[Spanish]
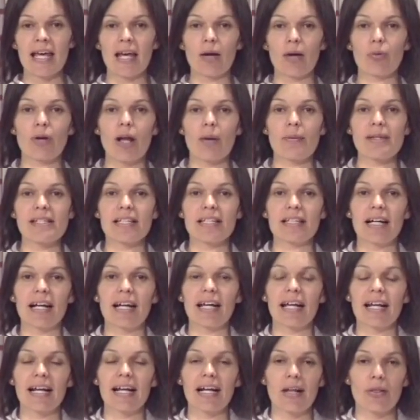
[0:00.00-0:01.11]
en una visita
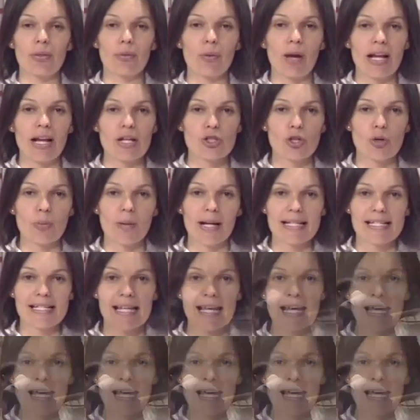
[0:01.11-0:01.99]
que realizó a las obras.